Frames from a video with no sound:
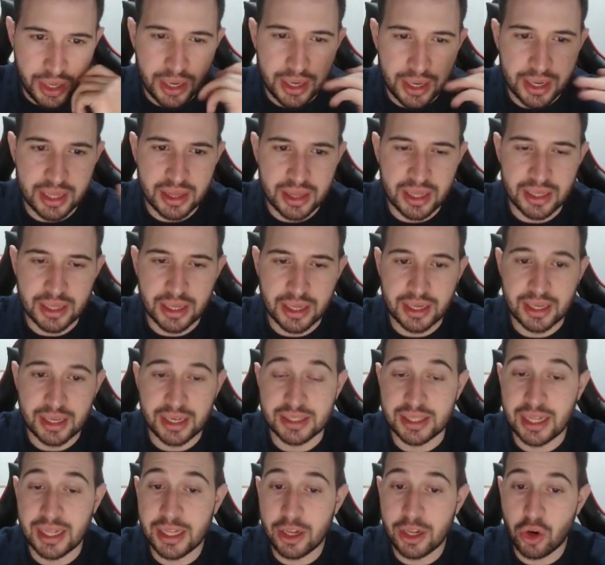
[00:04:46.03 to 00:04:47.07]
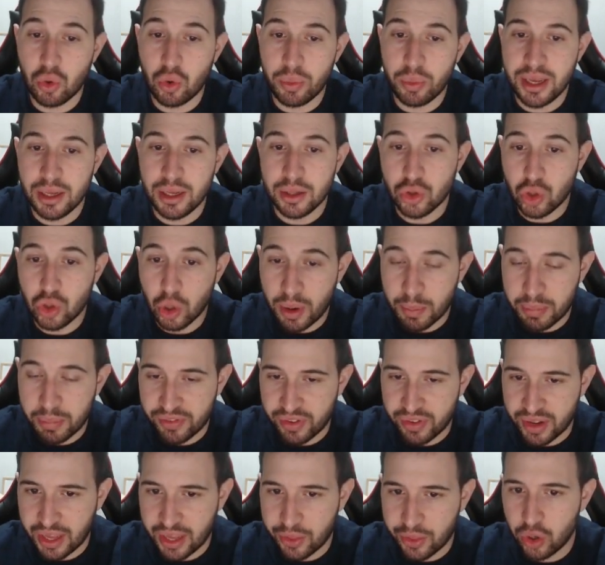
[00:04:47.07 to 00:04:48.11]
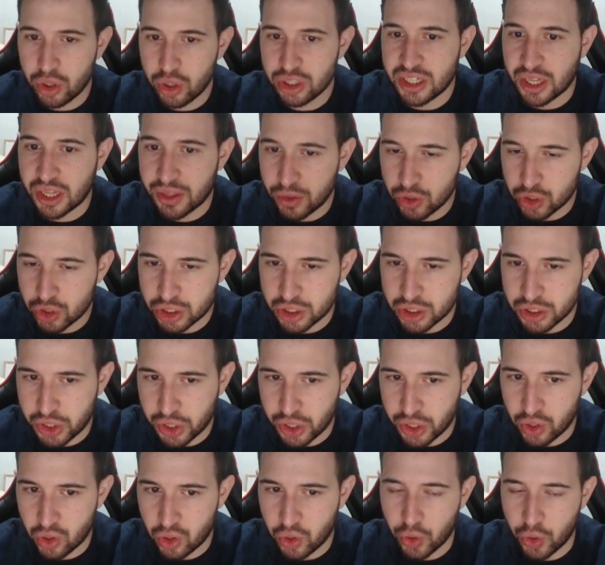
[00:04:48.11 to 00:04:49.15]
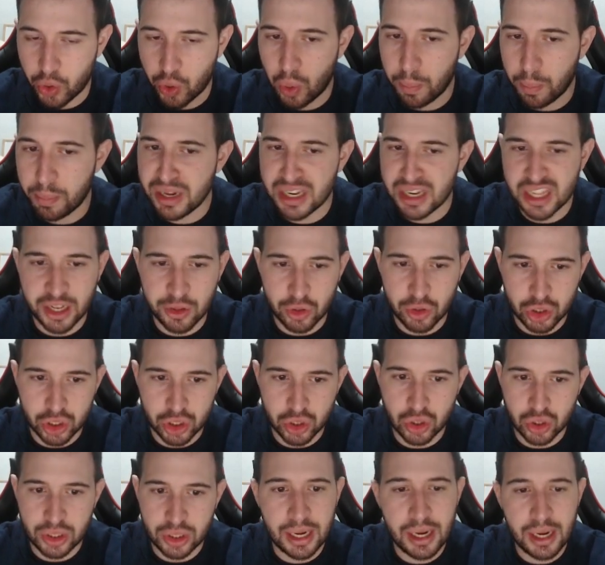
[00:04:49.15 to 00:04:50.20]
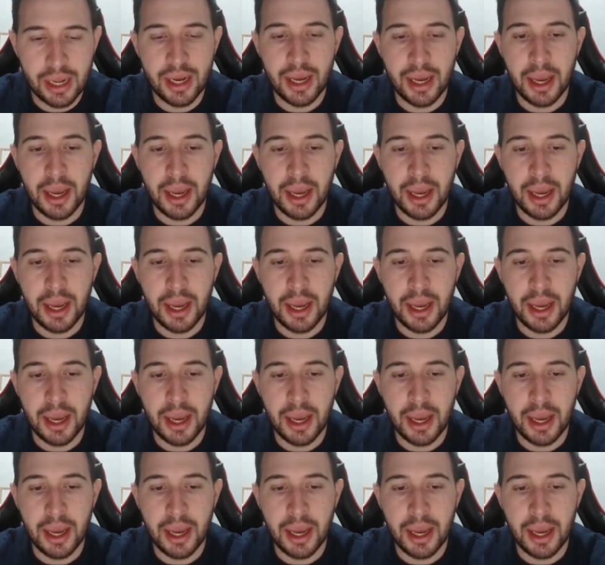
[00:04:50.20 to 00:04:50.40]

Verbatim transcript: Receta: cristal de rubí, toma amplificador, 665 de oro, 1500 en total,